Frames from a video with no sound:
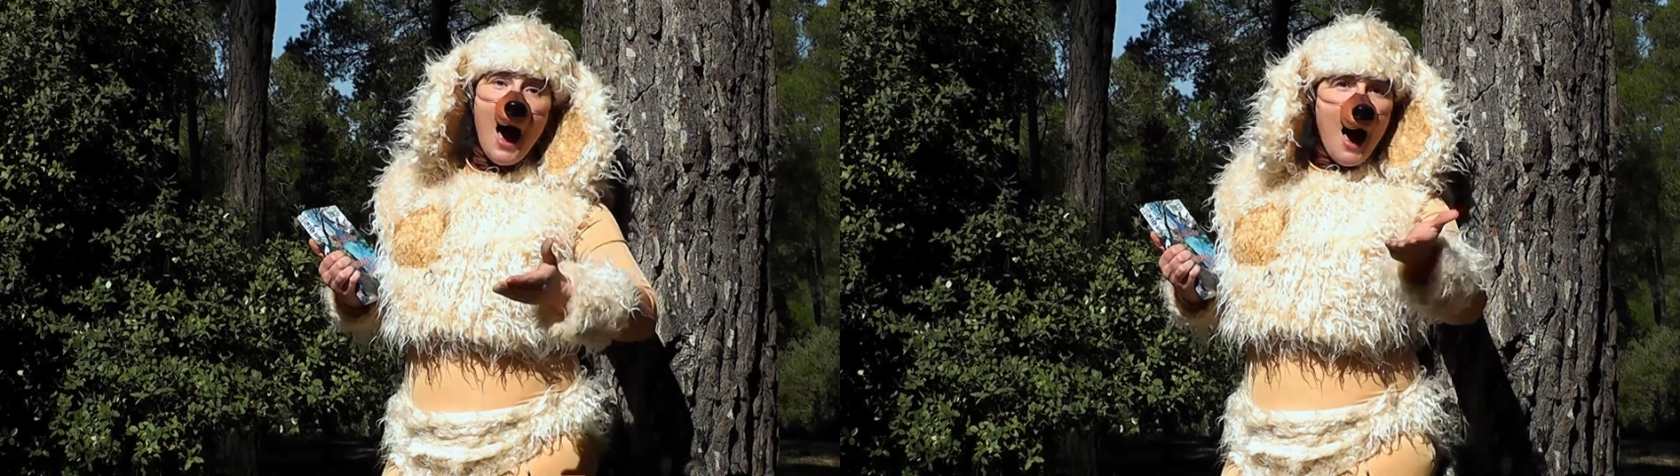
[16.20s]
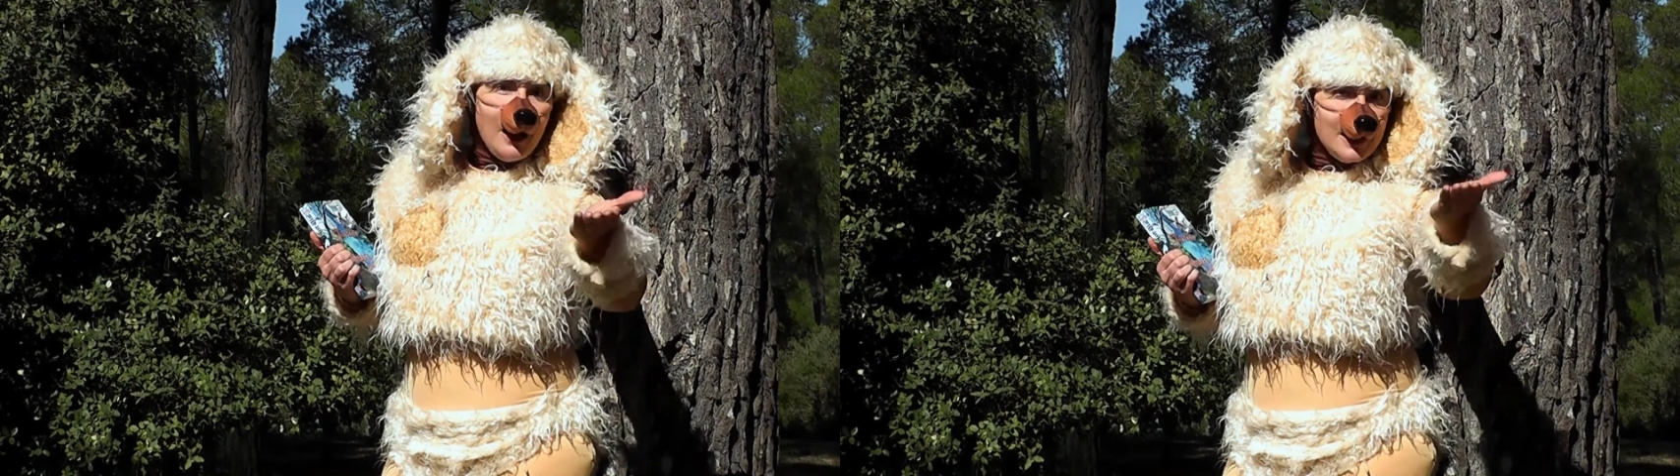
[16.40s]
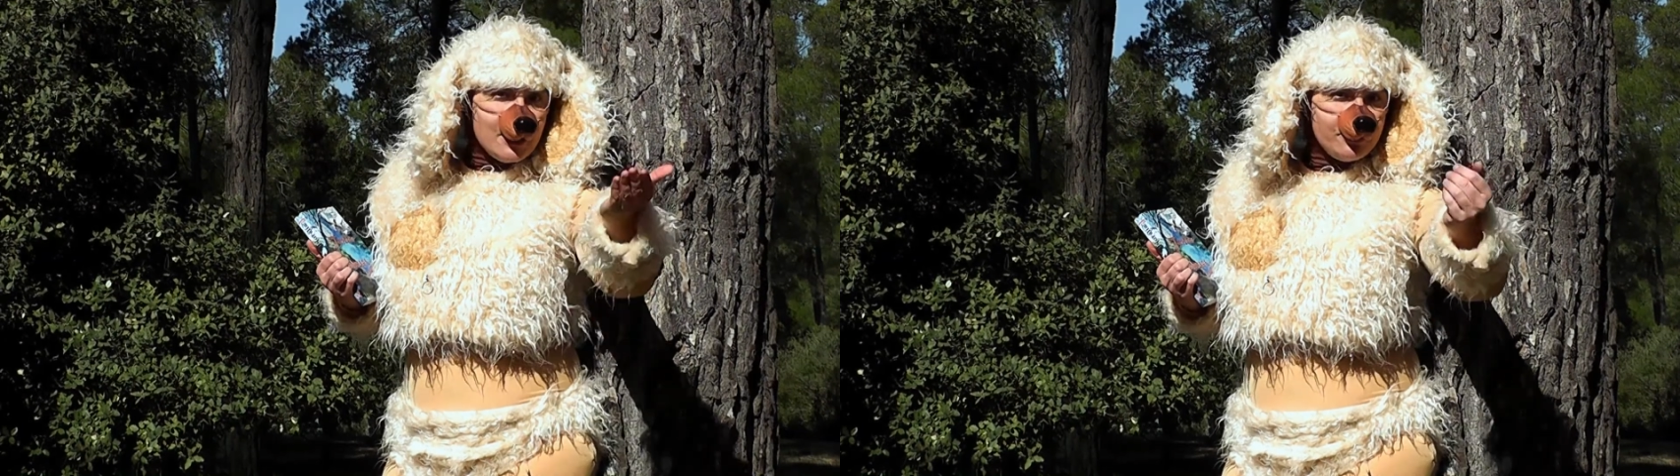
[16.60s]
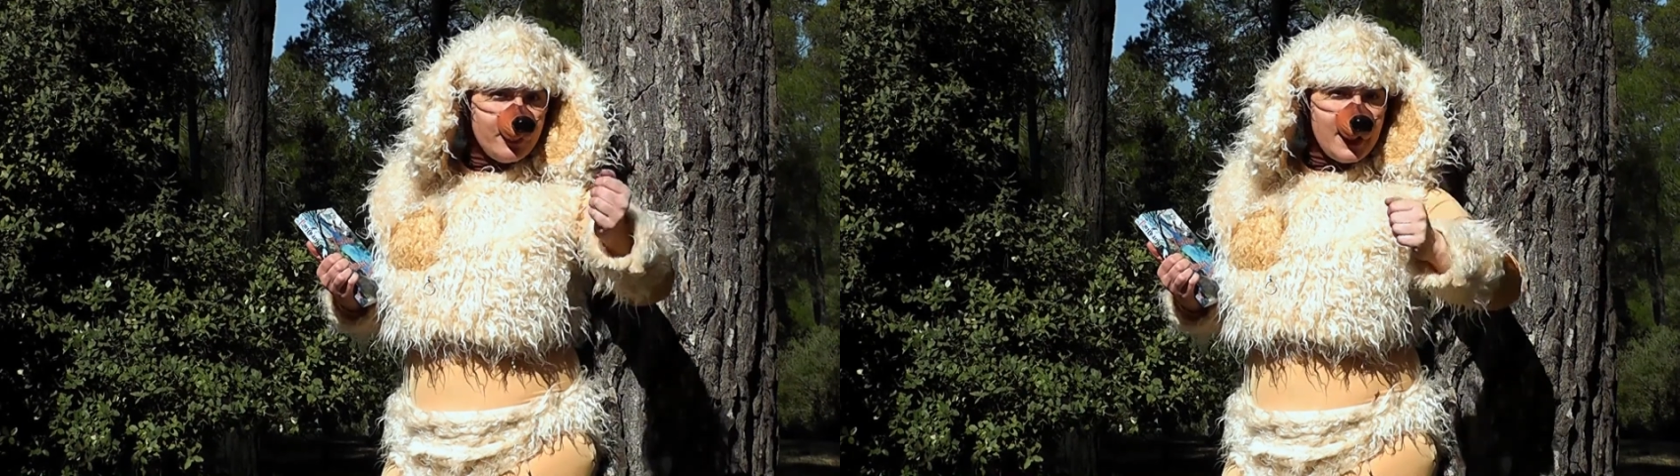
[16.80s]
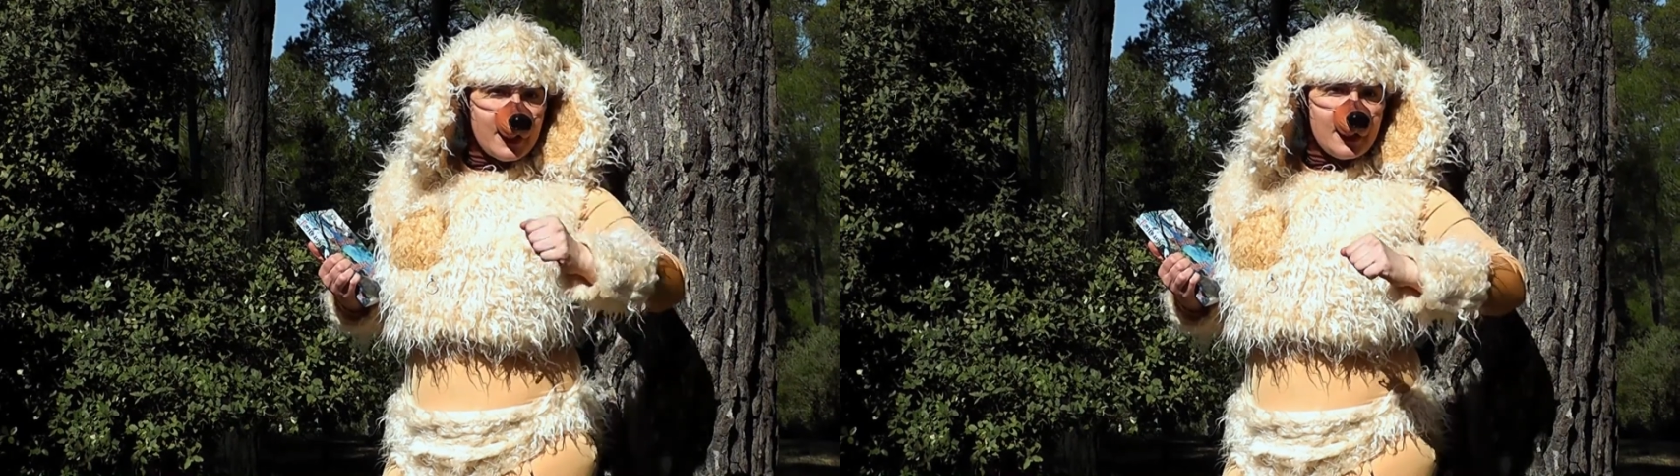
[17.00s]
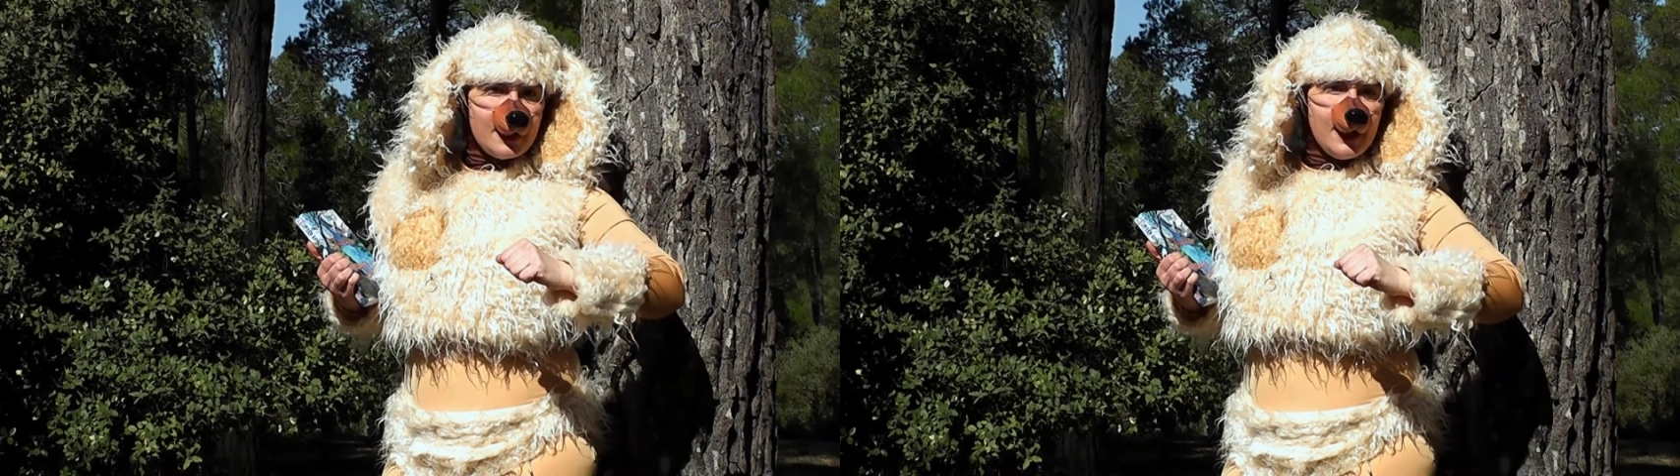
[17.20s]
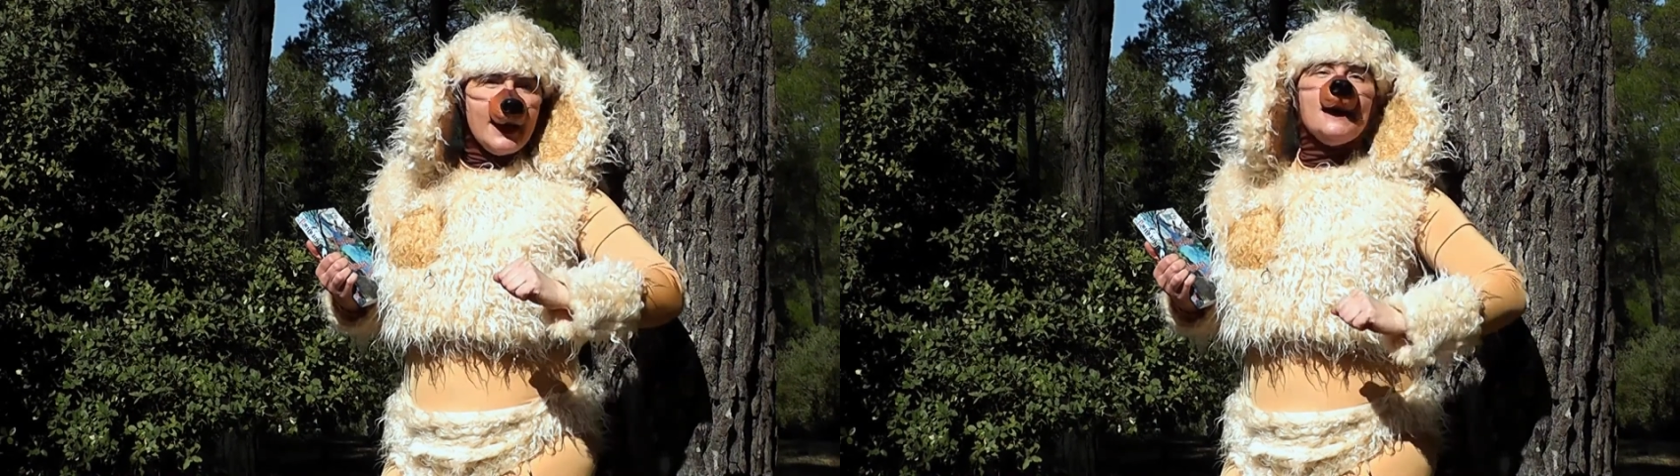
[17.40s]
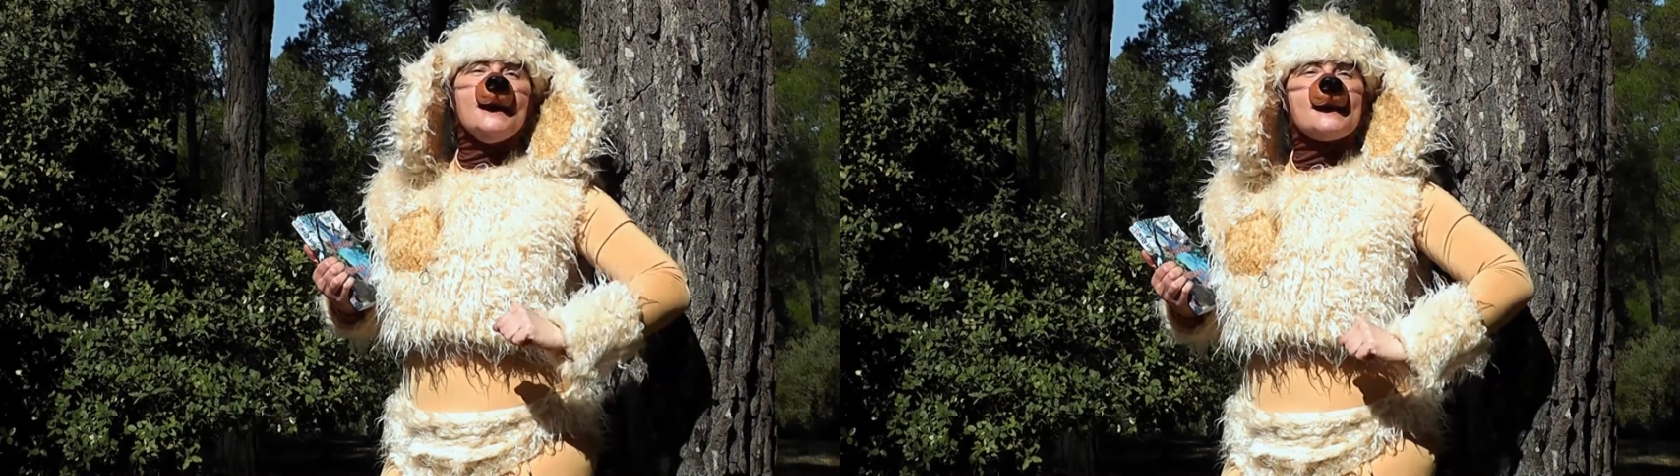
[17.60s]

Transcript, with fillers: En effet, il